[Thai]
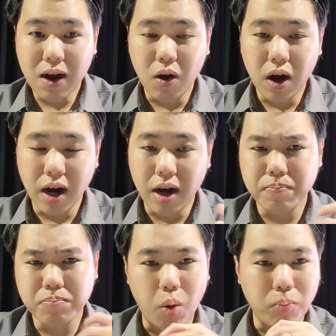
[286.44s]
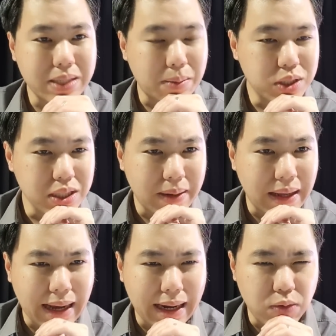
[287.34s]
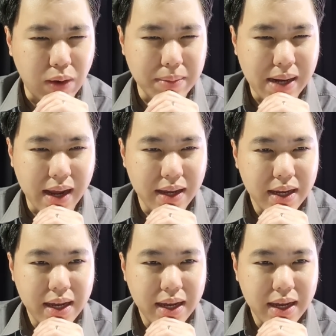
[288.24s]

ยาของเออผมจำชื่อภรรยาเลวันไม่ได้